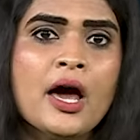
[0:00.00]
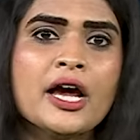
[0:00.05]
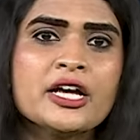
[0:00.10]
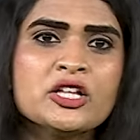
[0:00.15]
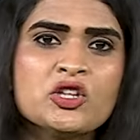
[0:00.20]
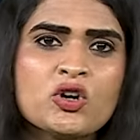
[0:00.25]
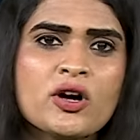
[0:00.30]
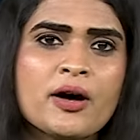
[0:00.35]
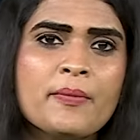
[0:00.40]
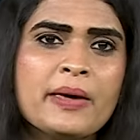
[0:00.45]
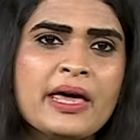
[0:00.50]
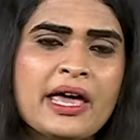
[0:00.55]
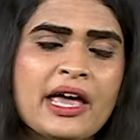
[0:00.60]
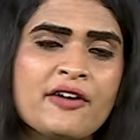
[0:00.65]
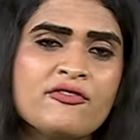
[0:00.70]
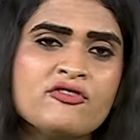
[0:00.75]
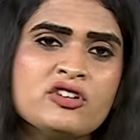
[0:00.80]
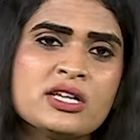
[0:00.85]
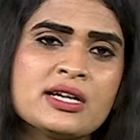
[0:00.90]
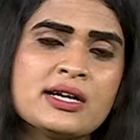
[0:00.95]
ఇదొక
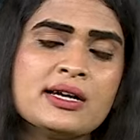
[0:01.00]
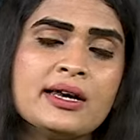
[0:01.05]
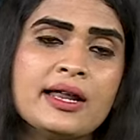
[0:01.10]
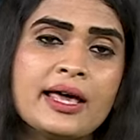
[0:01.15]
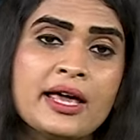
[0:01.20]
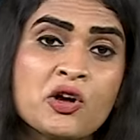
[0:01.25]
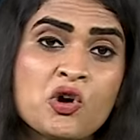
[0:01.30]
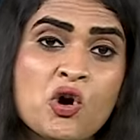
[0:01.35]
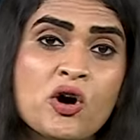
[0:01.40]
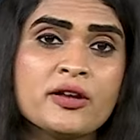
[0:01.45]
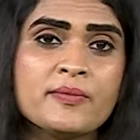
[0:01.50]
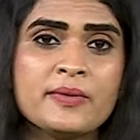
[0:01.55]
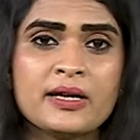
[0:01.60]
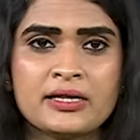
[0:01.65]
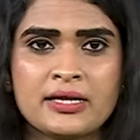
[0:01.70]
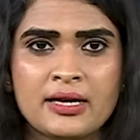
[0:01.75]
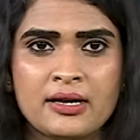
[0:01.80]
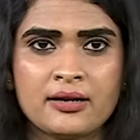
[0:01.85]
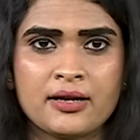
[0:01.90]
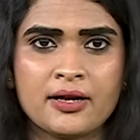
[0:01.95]
బిహేవియరల్
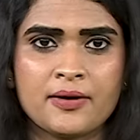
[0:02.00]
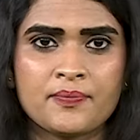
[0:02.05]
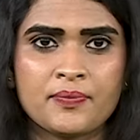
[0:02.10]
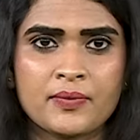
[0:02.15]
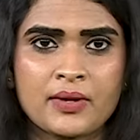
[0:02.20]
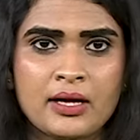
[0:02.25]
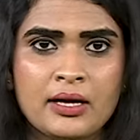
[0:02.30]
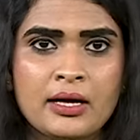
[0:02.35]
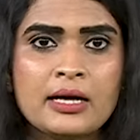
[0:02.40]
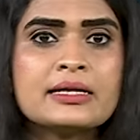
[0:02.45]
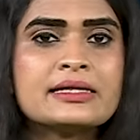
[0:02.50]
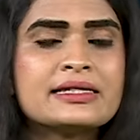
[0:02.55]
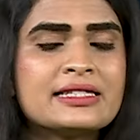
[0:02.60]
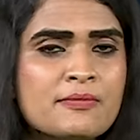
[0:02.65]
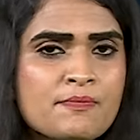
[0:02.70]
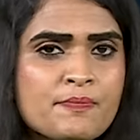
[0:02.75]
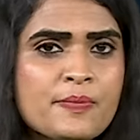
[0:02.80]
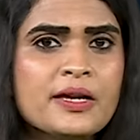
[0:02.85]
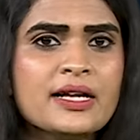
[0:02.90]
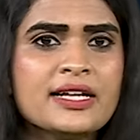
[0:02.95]
ఎకానమిక్ థియరీ
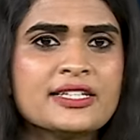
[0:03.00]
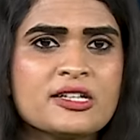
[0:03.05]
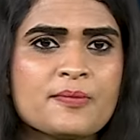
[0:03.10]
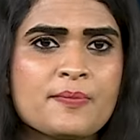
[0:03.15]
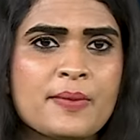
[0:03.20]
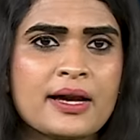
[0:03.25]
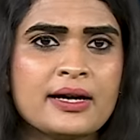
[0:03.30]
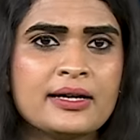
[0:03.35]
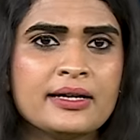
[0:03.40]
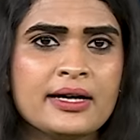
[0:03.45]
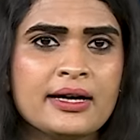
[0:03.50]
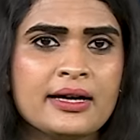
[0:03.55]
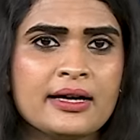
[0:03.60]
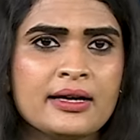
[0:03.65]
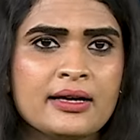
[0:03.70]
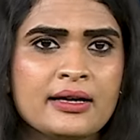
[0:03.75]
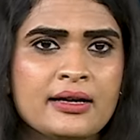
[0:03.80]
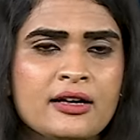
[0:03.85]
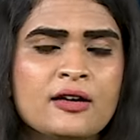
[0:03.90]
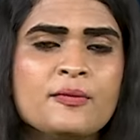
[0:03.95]
సింపుల్గా చెప్పాలంటే
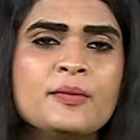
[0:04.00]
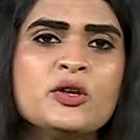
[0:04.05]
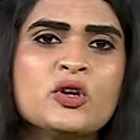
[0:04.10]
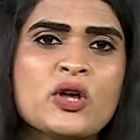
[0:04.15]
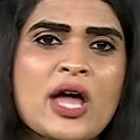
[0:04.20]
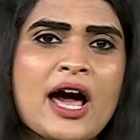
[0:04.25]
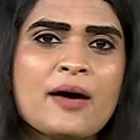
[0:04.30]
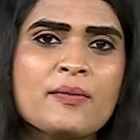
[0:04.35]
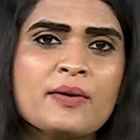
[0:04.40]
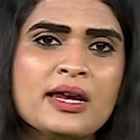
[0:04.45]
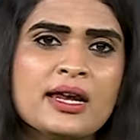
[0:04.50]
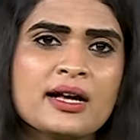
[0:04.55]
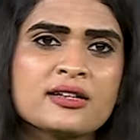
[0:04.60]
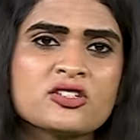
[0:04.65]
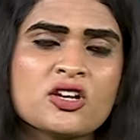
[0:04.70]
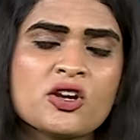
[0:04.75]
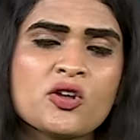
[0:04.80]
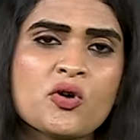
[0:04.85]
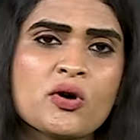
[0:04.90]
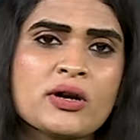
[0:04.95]
మీరు యాభై
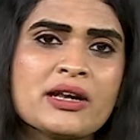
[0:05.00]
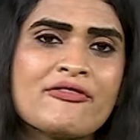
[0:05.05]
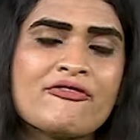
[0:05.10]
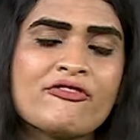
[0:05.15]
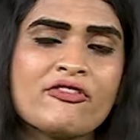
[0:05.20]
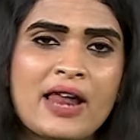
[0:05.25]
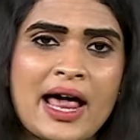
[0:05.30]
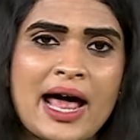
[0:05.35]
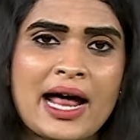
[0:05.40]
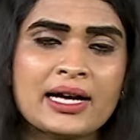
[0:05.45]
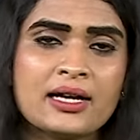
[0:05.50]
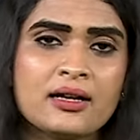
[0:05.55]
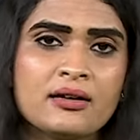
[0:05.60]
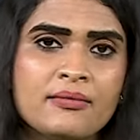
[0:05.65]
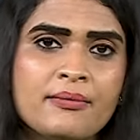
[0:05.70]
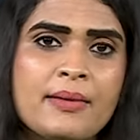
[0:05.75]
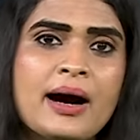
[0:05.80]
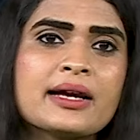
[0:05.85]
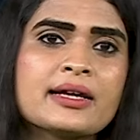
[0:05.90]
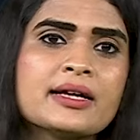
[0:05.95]
లక్షలు కొన్న ఫ్లాట్
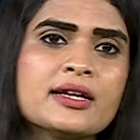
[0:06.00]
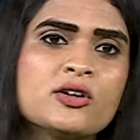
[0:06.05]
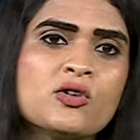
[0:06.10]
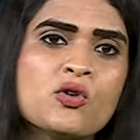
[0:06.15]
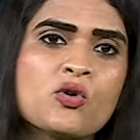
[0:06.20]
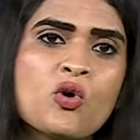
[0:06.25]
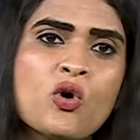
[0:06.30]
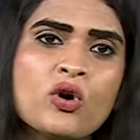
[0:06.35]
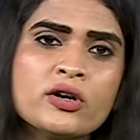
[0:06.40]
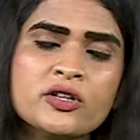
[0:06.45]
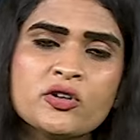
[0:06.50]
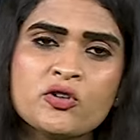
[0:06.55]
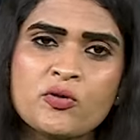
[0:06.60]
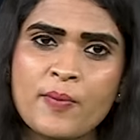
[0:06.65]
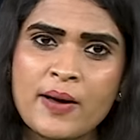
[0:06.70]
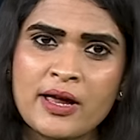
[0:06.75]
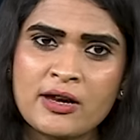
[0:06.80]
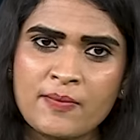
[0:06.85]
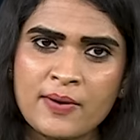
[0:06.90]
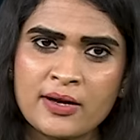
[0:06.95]
మార్కెట్లో కోటి
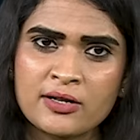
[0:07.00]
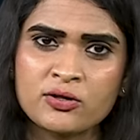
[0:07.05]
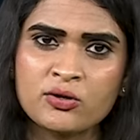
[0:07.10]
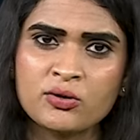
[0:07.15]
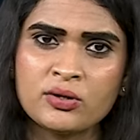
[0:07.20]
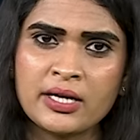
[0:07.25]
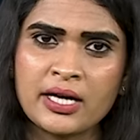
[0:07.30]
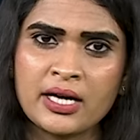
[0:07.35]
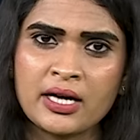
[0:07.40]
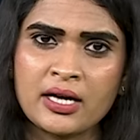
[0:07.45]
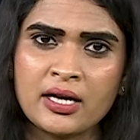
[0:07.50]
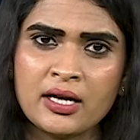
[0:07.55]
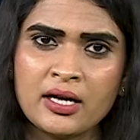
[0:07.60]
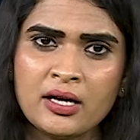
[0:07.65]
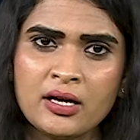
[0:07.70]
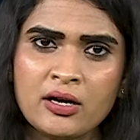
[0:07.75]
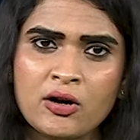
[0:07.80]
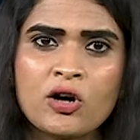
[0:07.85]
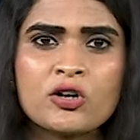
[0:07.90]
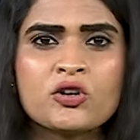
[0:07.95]
రూపాయలు పలుకుతుంటే
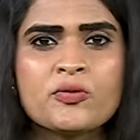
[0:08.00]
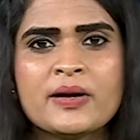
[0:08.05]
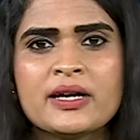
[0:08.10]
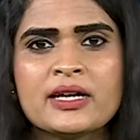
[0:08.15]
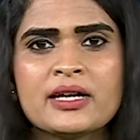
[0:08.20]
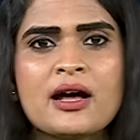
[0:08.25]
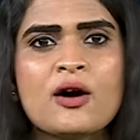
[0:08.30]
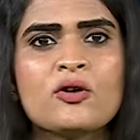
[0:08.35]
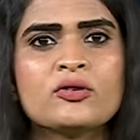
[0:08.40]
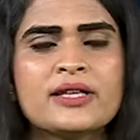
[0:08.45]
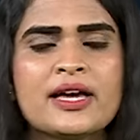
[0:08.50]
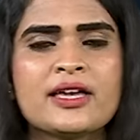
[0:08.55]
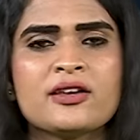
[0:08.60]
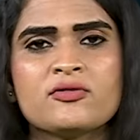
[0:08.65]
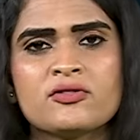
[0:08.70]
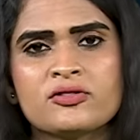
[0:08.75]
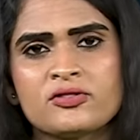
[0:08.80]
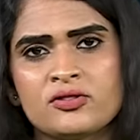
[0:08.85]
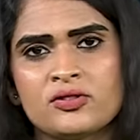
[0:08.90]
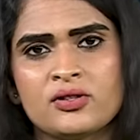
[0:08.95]
ఆటోమేటిక్గా ఓ
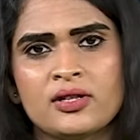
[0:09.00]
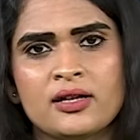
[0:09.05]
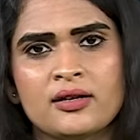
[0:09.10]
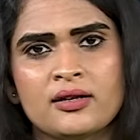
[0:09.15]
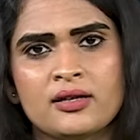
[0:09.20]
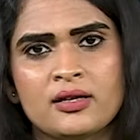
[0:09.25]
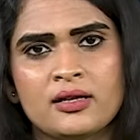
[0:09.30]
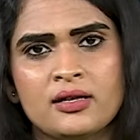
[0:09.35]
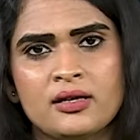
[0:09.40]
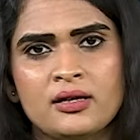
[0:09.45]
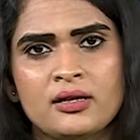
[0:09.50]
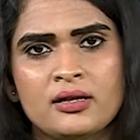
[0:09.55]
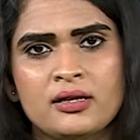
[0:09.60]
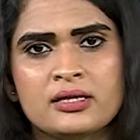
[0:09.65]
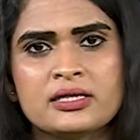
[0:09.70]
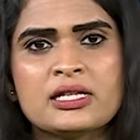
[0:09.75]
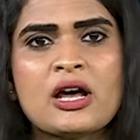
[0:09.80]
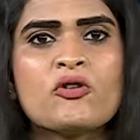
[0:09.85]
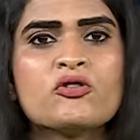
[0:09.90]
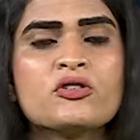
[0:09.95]
ధైర్యం వస్తుంది
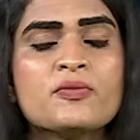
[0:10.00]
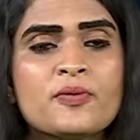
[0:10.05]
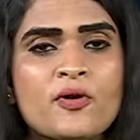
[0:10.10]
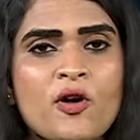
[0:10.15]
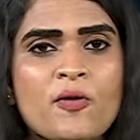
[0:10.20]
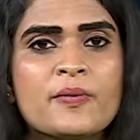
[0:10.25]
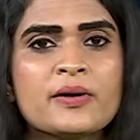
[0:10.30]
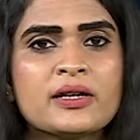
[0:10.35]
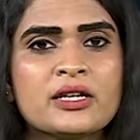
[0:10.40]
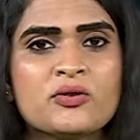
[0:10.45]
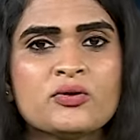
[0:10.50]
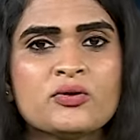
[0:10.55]
సౌండ్ ప్రాపర్టీ